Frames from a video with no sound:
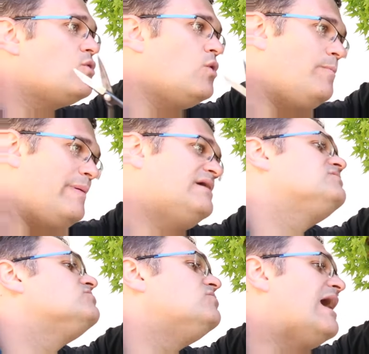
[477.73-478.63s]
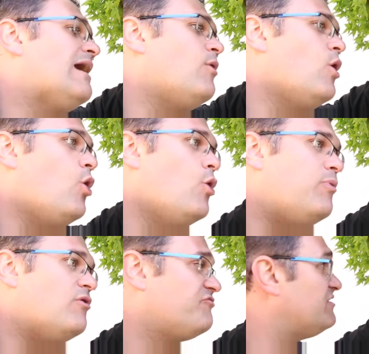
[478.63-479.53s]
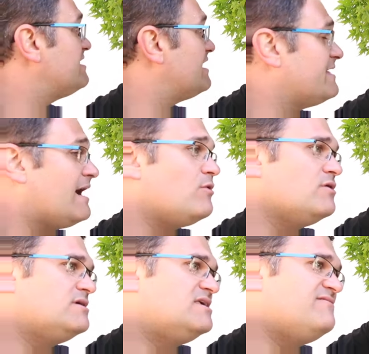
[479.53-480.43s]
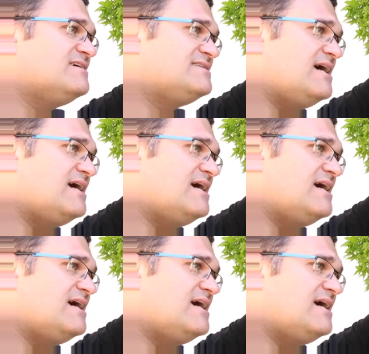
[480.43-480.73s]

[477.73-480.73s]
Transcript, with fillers: compact de l'arbre au profit d'un arbre qui va